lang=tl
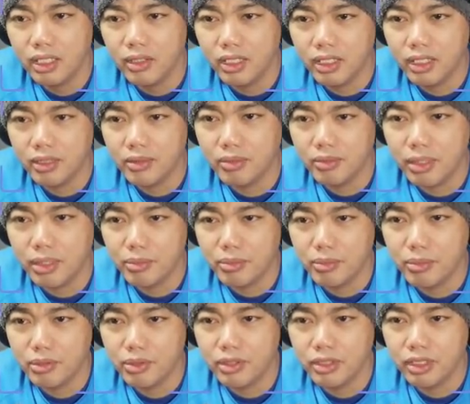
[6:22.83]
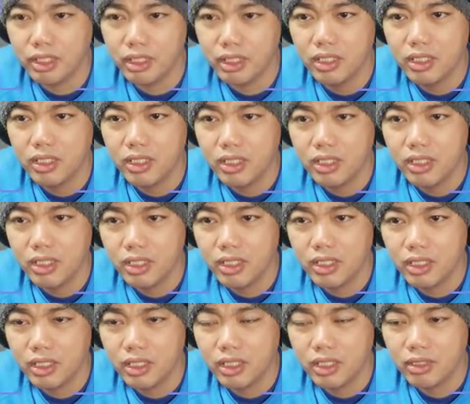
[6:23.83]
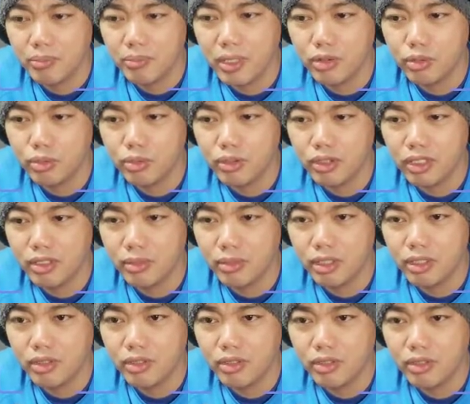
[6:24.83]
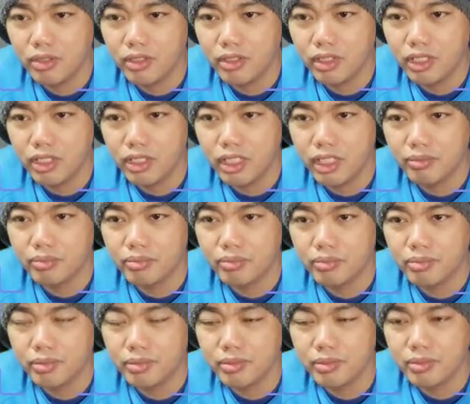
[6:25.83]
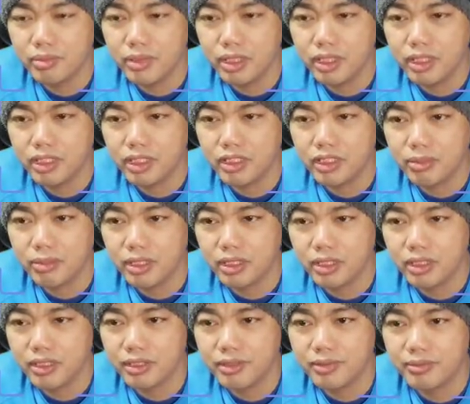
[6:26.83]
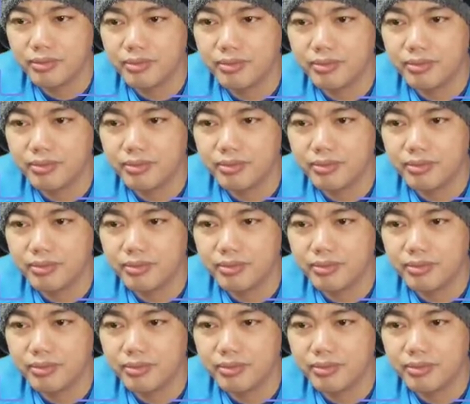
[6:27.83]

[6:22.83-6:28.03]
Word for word: pan na, tapos na, pasok mo na naman yung left index finger.